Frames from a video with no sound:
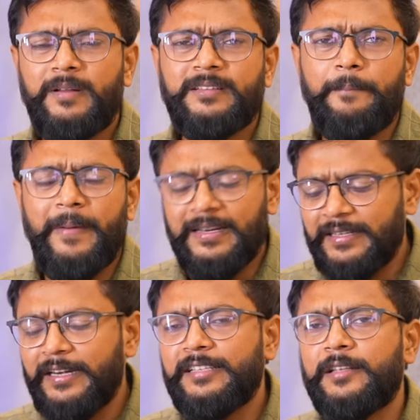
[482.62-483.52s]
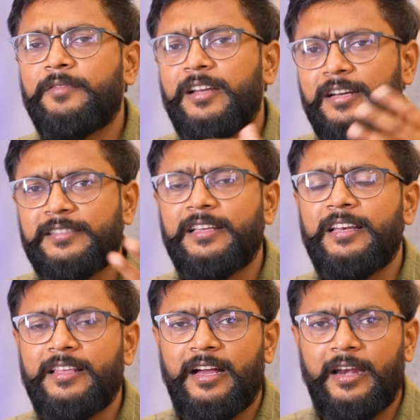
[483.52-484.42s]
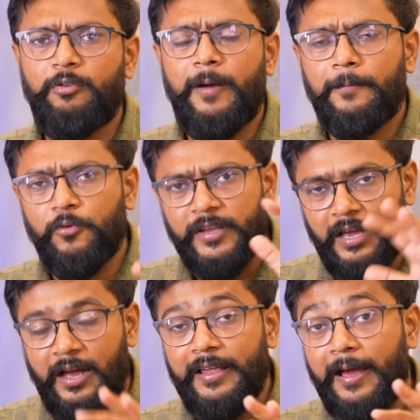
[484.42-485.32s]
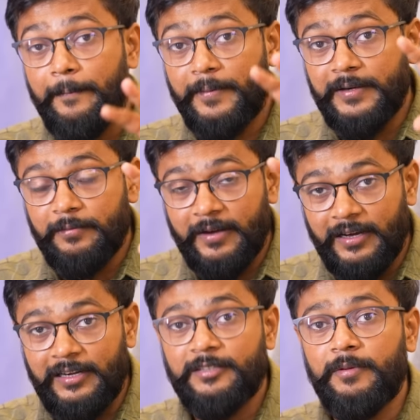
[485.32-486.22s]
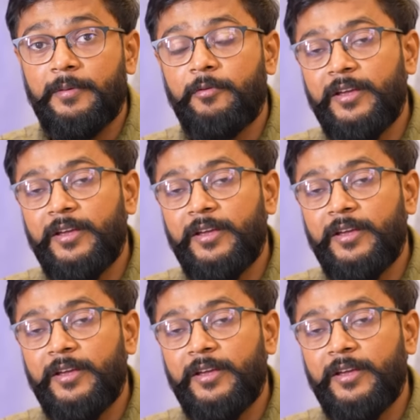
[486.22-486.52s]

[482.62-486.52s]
और बस कंपैरिजन नहीं सिर्फ कलर्स के लिए दिखा रहा हूँ आपको कि हाँ यहाँ पर इसमें कलर्स में भी